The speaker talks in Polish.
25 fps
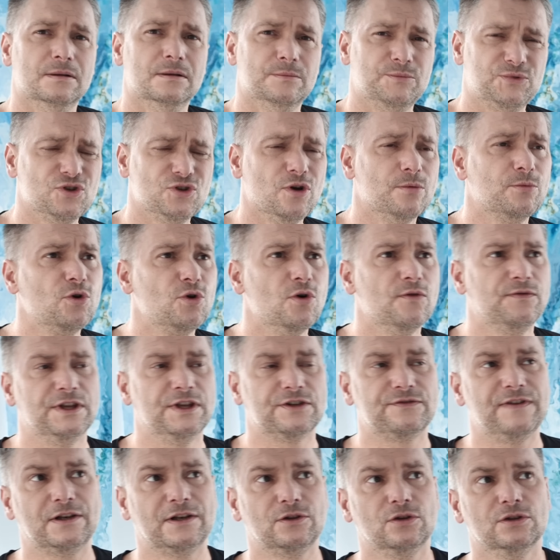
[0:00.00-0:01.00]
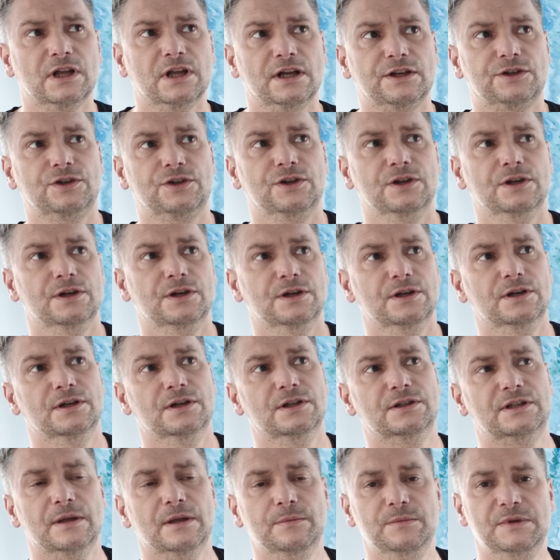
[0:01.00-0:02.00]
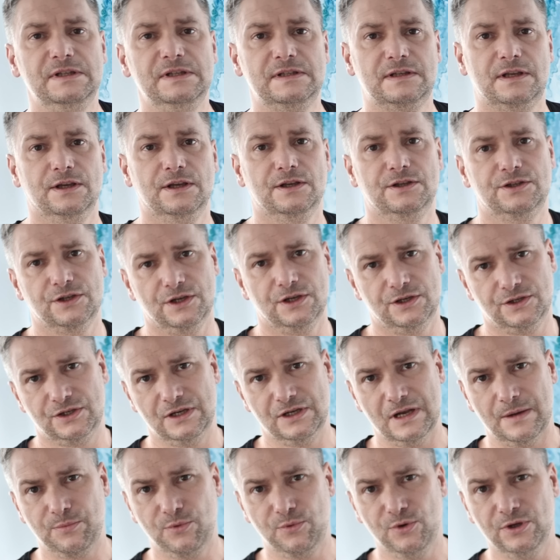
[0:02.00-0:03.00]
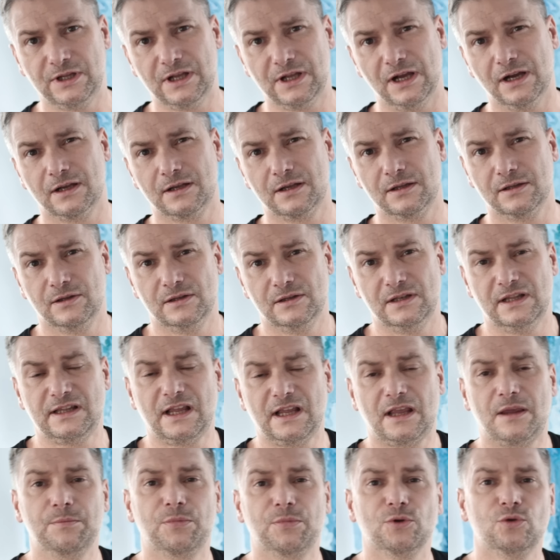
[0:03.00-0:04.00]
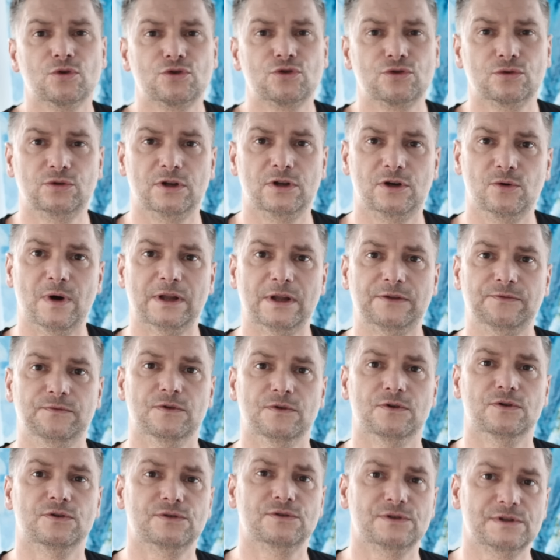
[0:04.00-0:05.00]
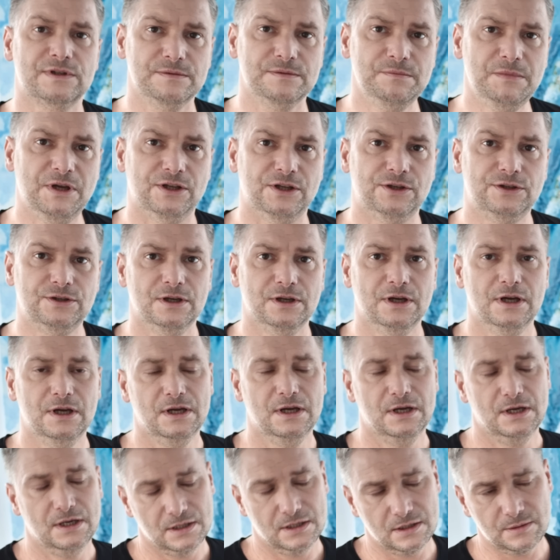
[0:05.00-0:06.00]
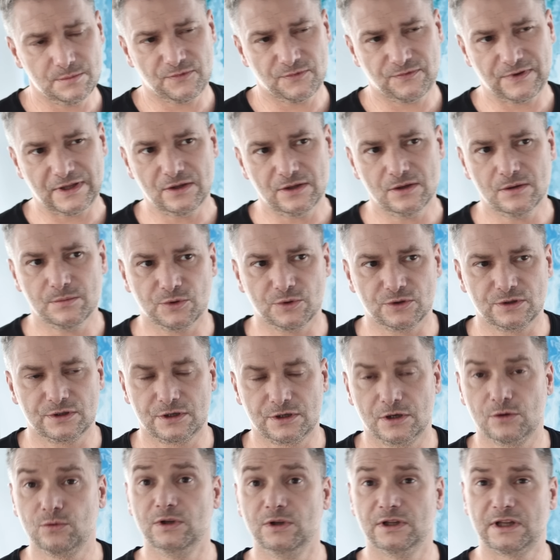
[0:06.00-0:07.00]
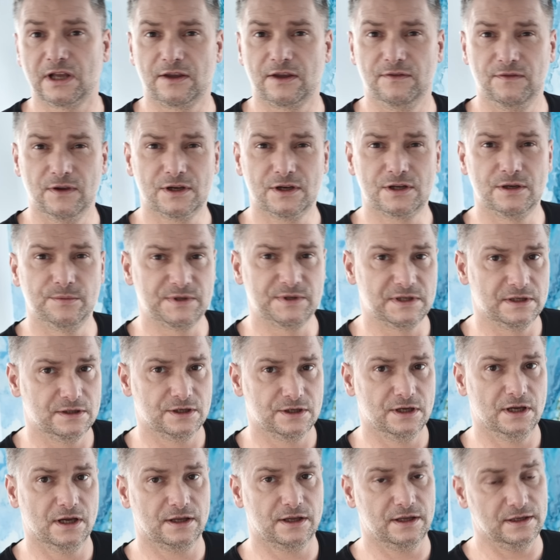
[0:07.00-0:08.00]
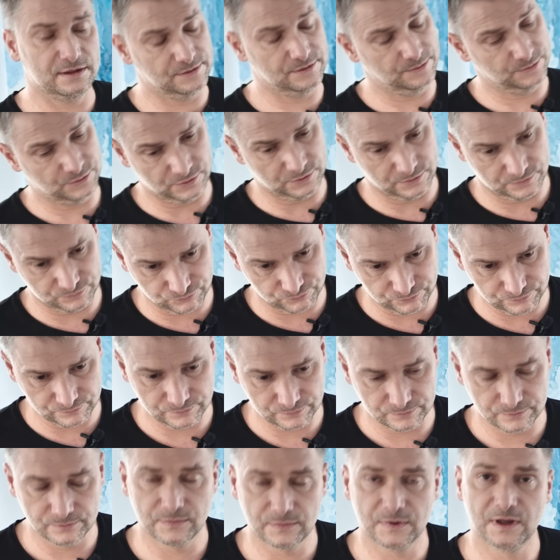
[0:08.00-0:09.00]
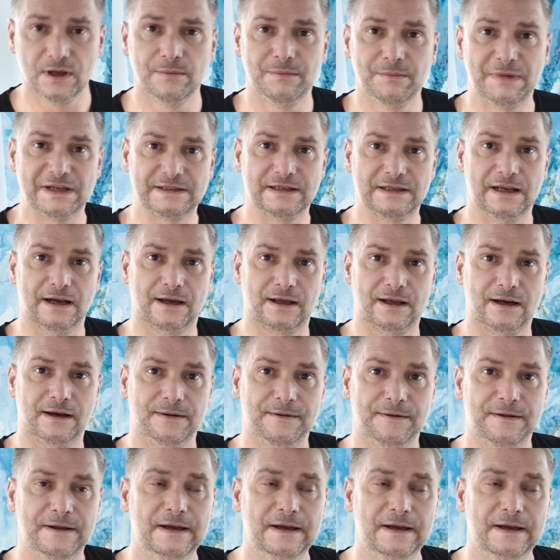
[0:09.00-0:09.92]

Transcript: Psom również warto dać e, te miski gdzieś na płytkach, na takim podłożu, który łatwo zmyć. No bo wiadomo, że szczególnie takie większe psy, że jak jedzą, to masakra.